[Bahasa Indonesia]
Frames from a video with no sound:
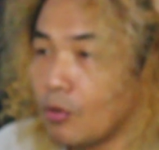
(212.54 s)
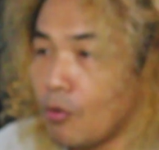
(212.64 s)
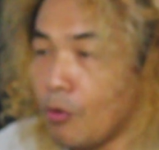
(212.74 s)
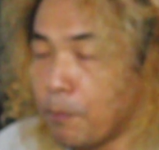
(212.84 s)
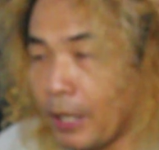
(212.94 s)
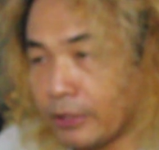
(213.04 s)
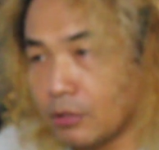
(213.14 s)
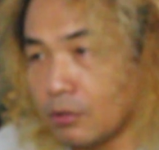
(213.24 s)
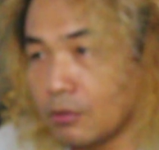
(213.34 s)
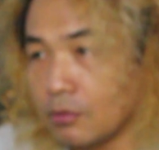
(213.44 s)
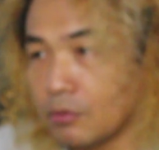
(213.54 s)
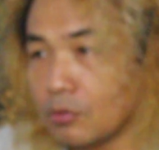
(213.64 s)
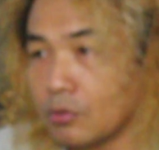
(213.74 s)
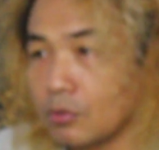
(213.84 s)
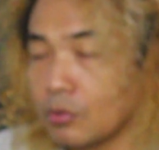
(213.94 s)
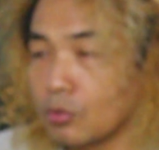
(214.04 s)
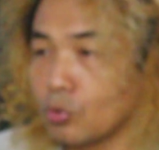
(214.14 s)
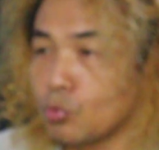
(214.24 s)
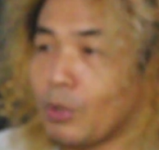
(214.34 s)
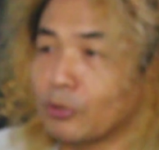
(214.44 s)
obat
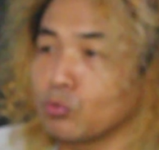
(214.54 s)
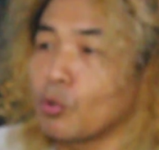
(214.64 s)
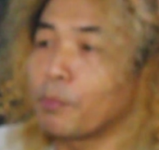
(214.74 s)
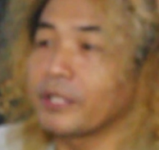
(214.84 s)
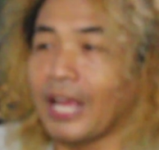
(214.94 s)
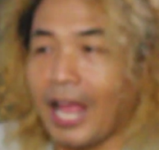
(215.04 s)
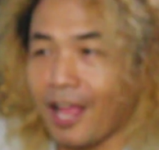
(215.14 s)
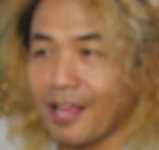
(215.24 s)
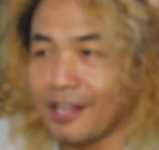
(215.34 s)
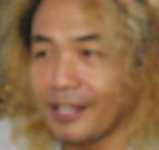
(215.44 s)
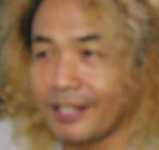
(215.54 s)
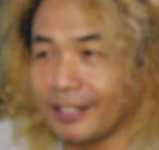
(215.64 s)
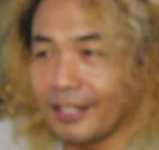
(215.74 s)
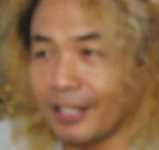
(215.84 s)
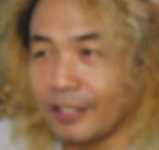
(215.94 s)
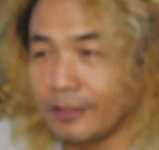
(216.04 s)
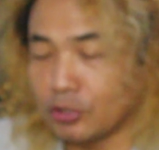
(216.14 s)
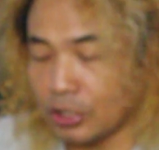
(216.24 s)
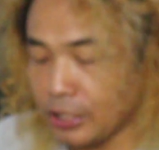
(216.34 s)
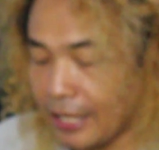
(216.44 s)
kuat untuk pria.
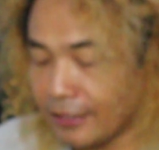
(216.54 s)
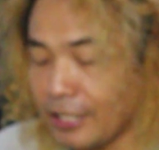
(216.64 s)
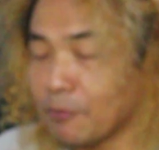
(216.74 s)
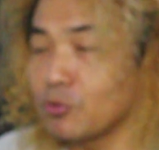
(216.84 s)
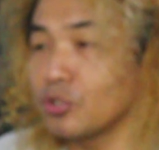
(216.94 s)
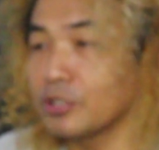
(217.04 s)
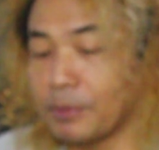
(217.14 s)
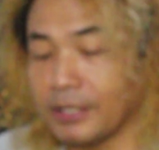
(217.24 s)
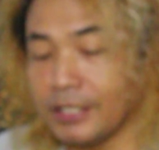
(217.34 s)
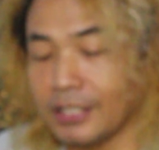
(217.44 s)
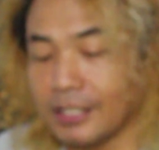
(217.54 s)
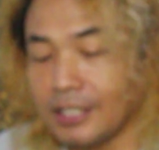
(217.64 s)
Ternyata yang muncul seperti ini.